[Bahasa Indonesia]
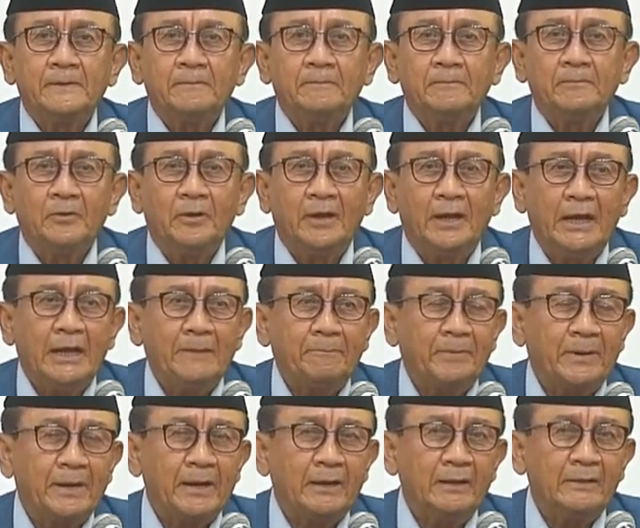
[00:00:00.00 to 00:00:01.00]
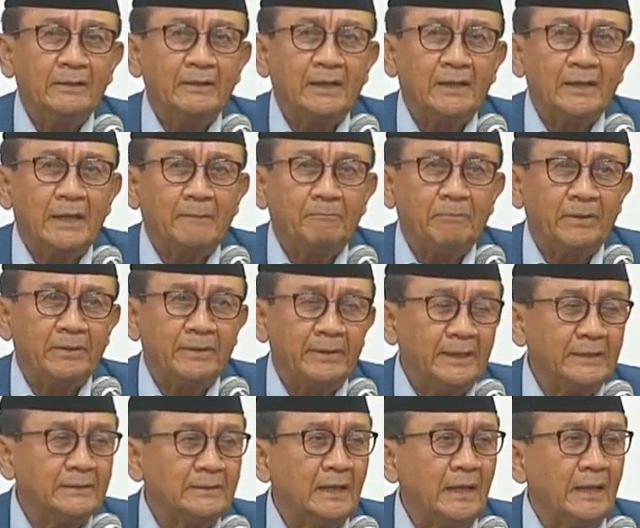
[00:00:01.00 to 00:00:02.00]
bahwa peranan
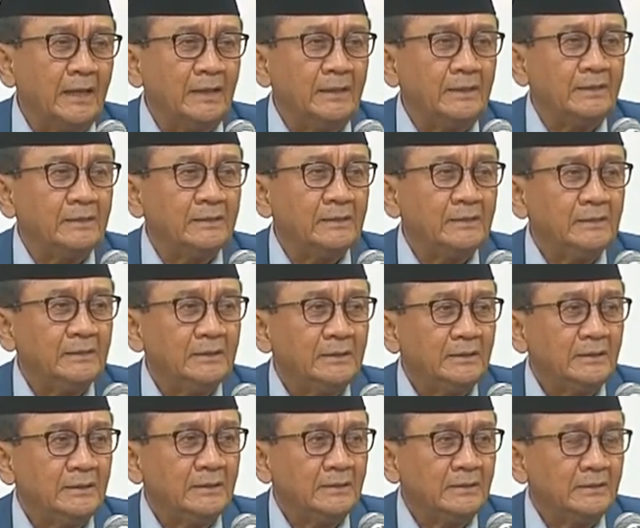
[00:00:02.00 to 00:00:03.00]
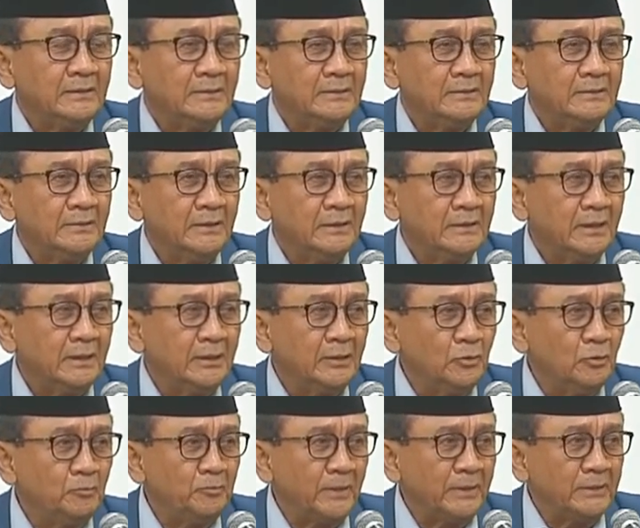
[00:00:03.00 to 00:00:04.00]
kapendeta di
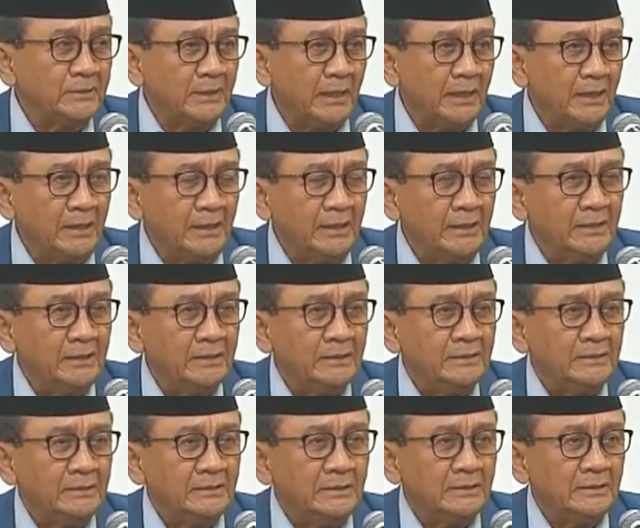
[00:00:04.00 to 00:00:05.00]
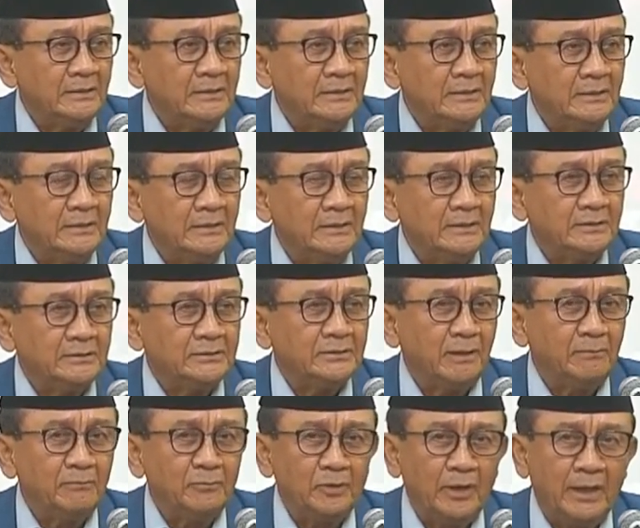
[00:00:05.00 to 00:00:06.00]
kehidupan ta Siap
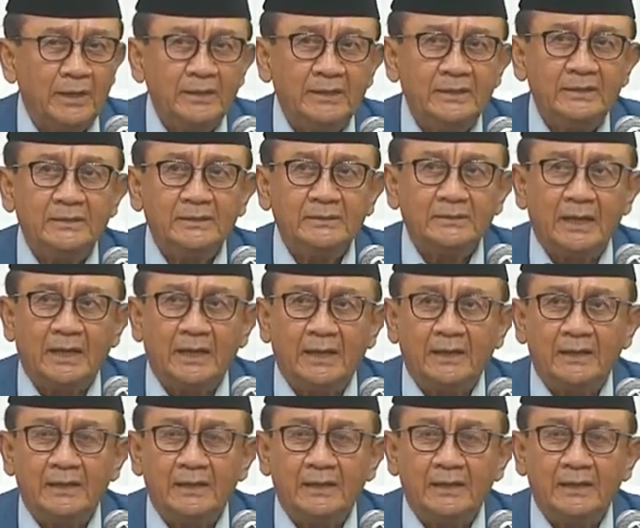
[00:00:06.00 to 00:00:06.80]
mulai kita